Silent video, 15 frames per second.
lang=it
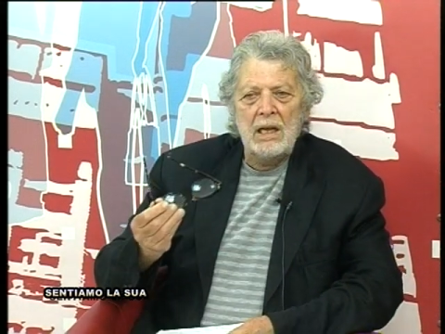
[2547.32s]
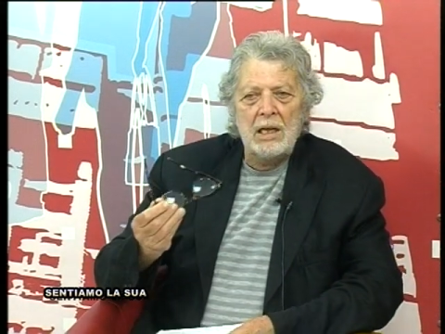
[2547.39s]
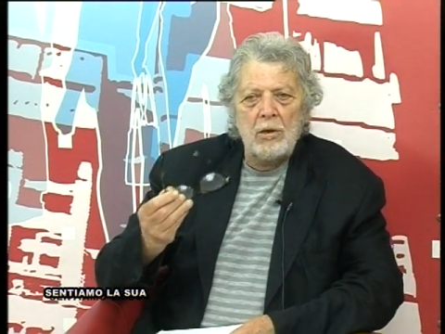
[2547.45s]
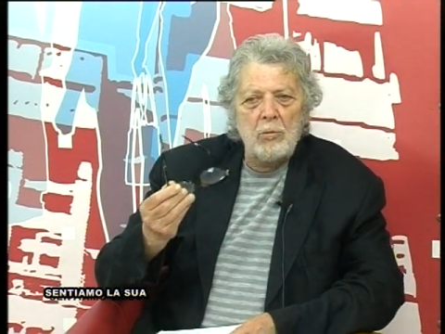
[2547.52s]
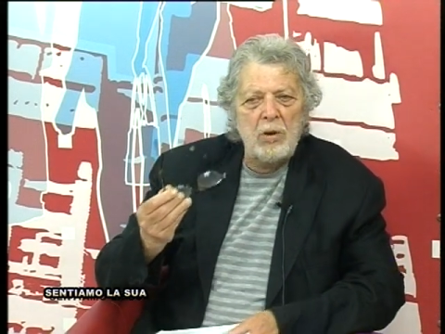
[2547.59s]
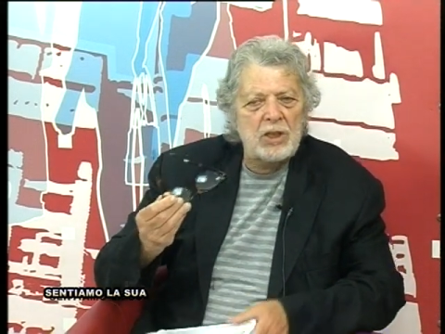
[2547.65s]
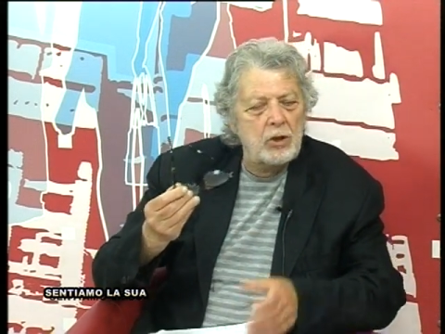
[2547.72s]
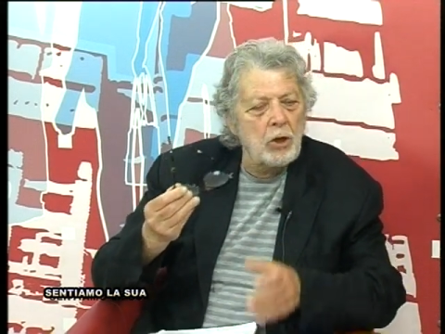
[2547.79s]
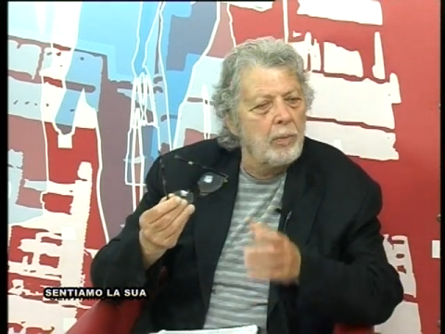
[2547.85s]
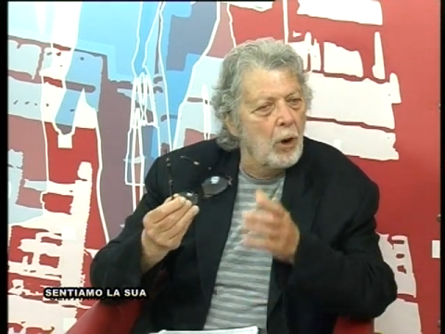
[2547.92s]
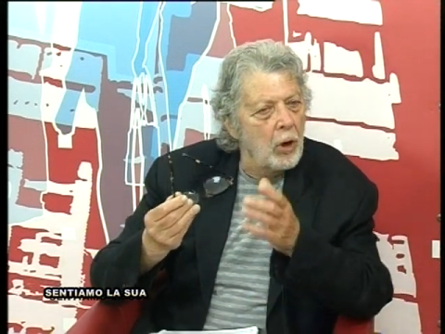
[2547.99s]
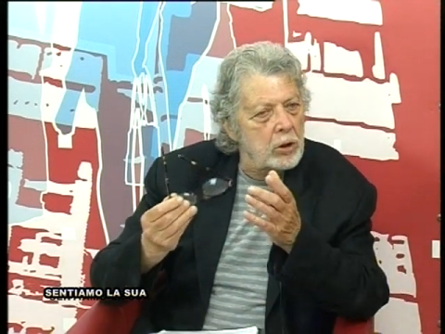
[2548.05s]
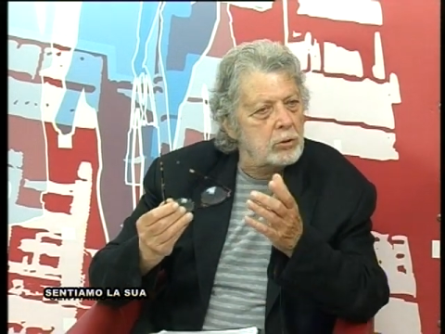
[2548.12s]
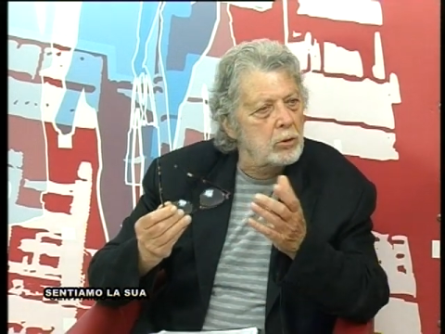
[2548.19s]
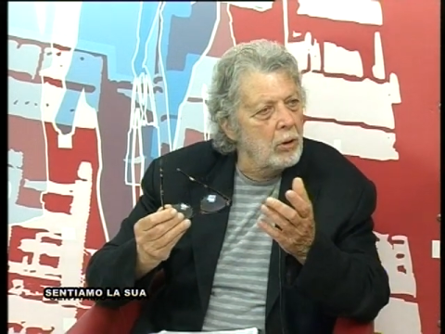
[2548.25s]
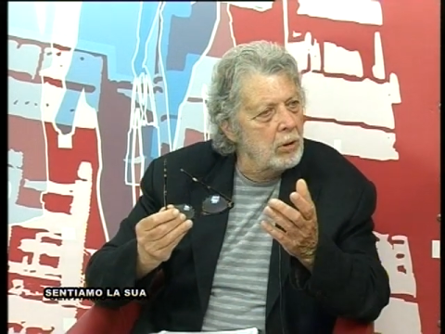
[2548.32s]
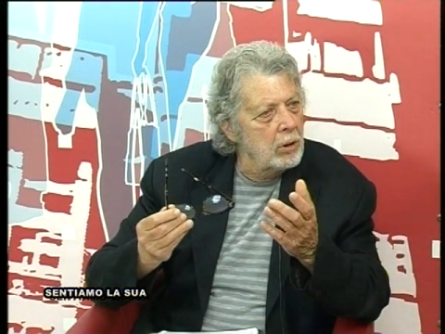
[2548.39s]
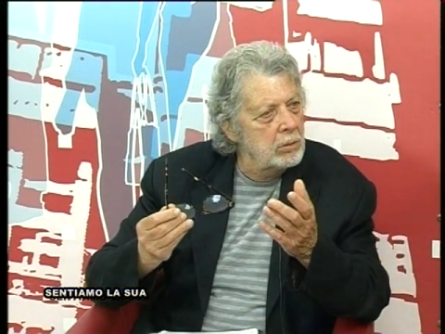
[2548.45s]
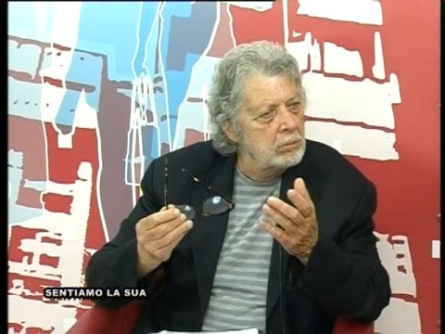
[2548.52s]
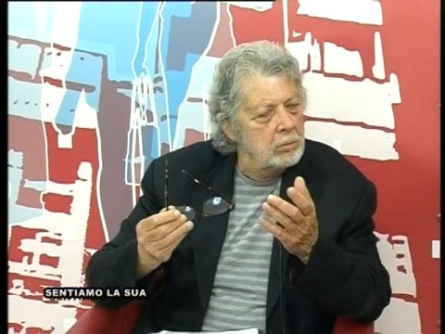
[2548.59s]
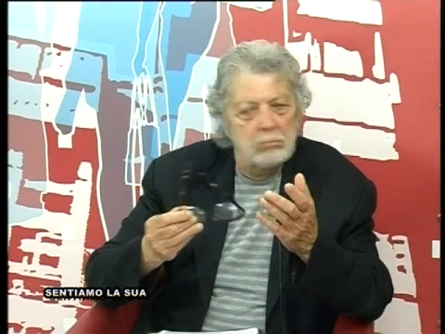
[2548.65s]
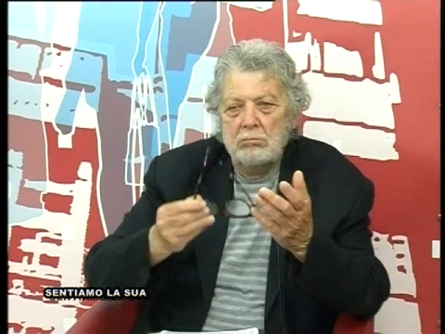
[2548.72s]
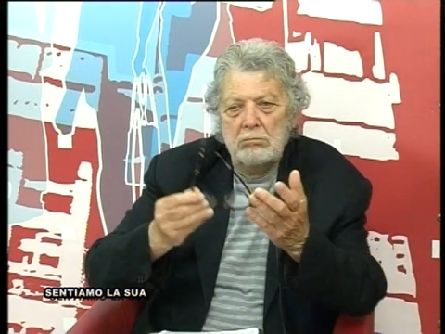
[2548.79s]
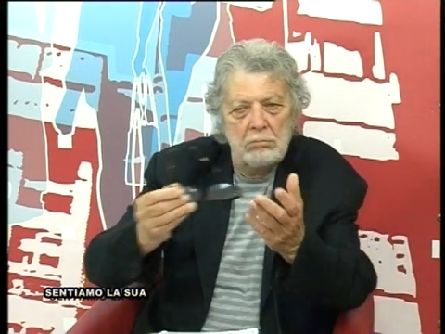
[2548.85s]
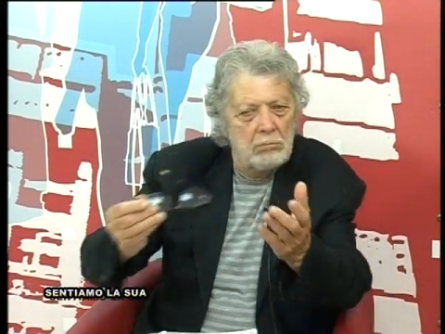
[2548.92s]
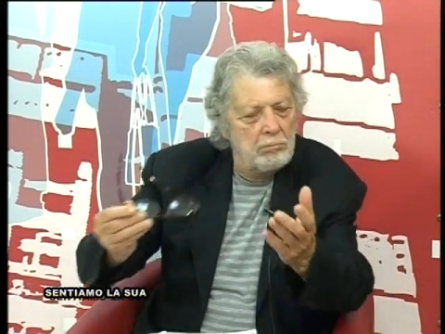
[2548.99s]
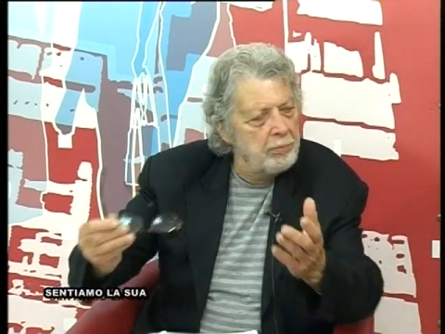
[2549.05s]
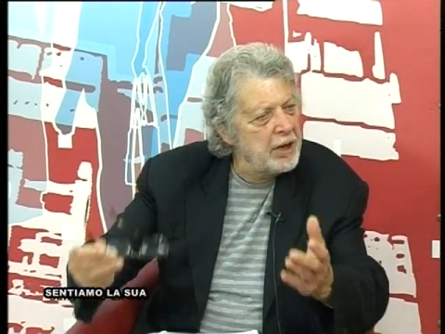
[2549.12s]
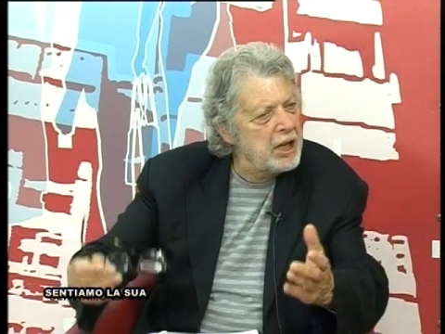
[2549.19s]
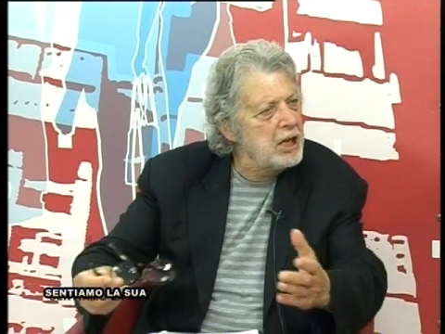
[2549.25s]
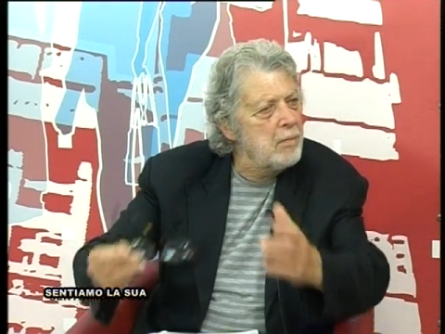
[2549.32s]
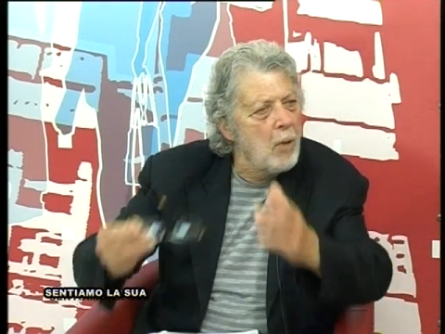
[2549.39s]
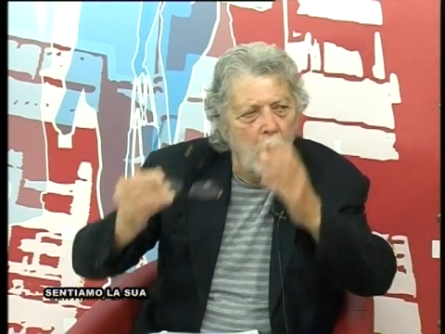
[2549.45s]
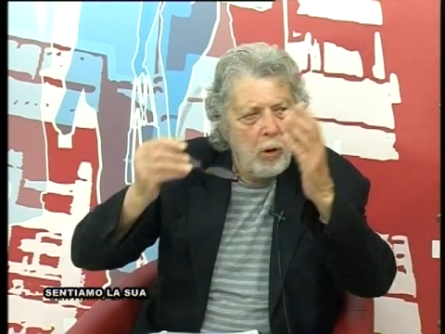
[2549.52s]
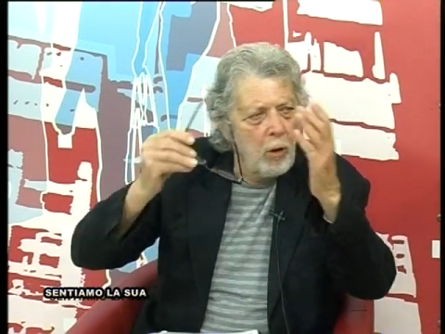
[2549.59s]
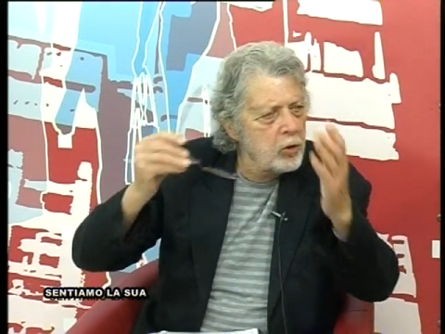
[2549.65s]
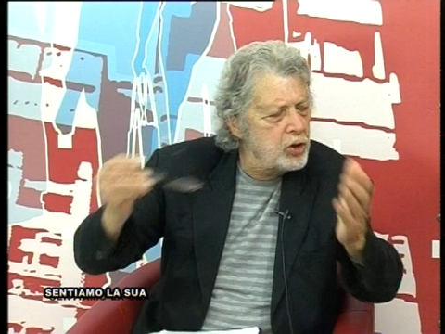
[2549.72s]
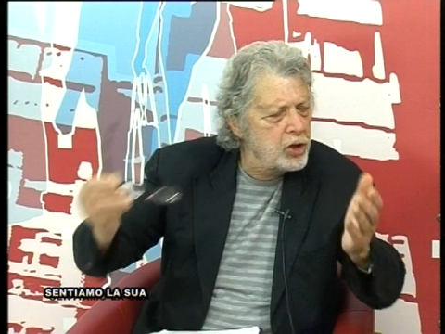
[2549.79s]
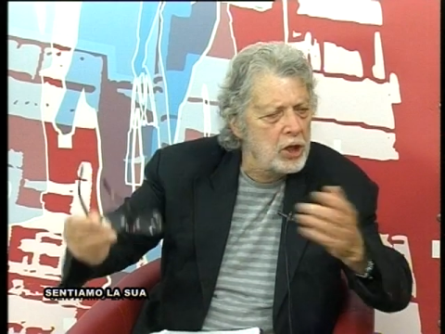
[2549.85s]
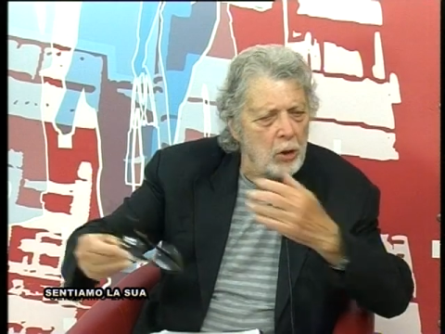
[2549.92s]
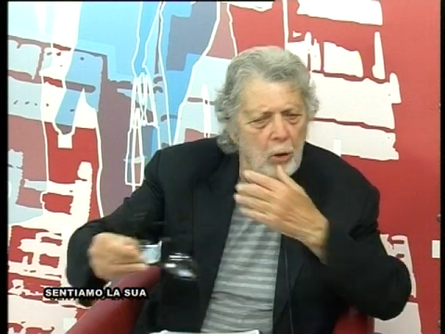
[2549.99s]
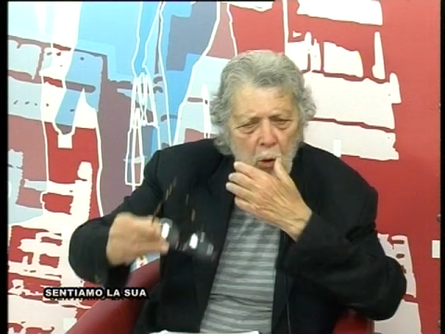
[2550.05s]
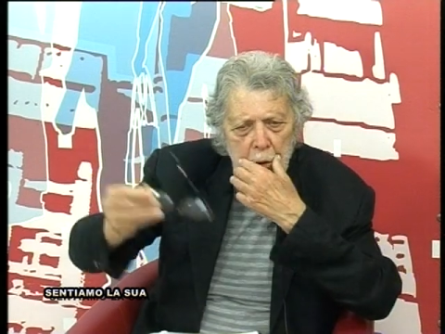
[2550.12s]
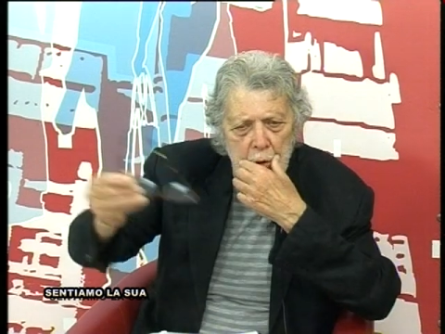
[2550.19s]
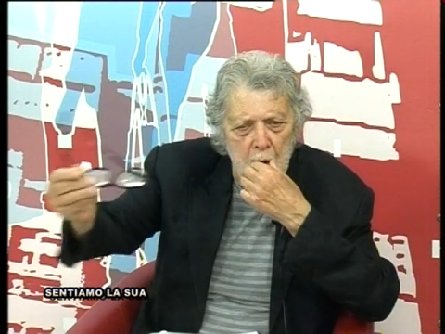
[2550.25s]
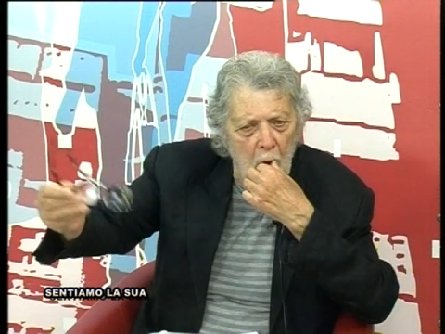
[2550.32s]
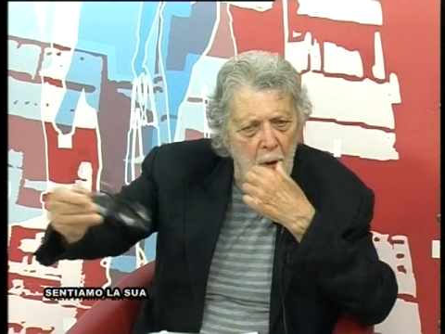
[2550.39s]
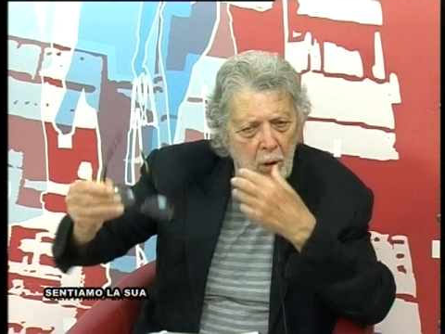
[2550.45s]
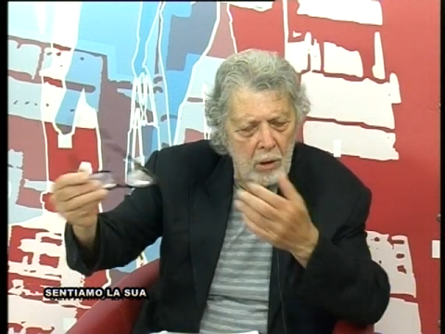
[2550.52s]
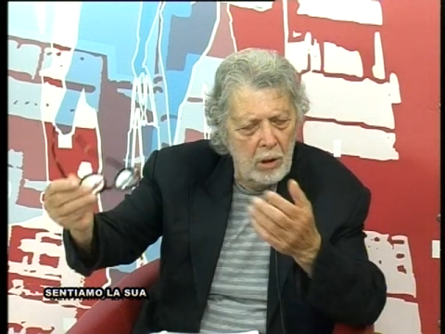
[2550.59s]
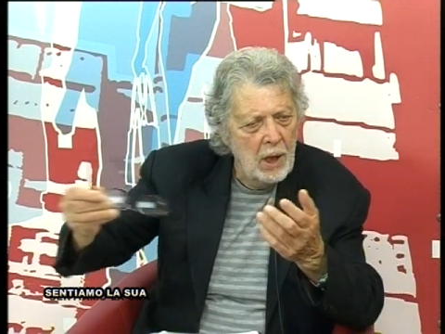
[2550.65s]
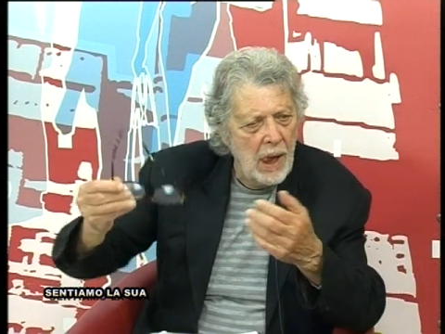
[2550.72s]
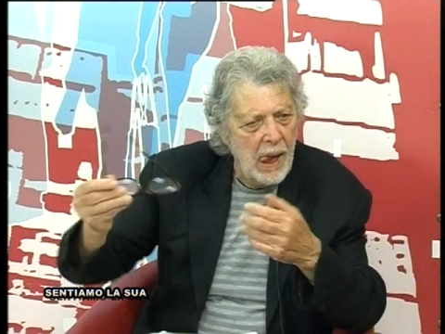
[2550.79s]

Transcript: Questo porto, primo o secondo